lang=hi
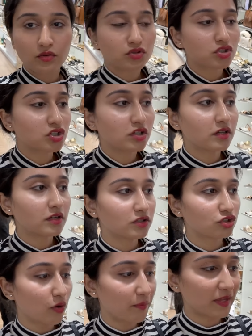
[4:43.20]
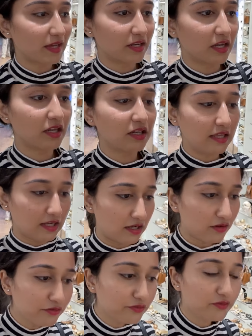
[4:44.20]
कुछ शॉपिंग करने
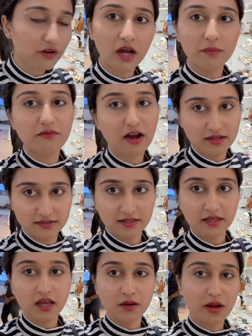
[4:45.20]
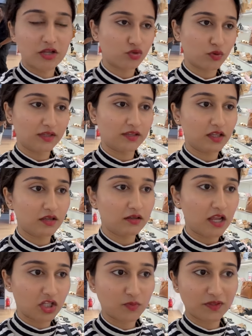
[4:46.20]
डीएलएफ अब वहाँ से हम आ चुके थे
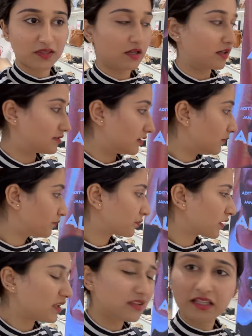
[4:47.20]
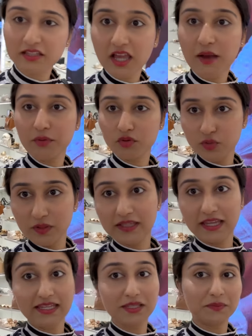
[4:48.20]
लाजपत नगर से देखते हैं यहाँ पे कुछ मिलता है
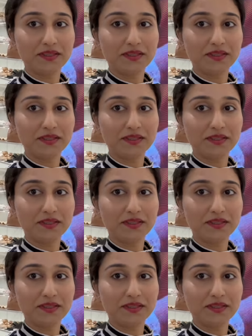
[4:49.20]
कि नहीं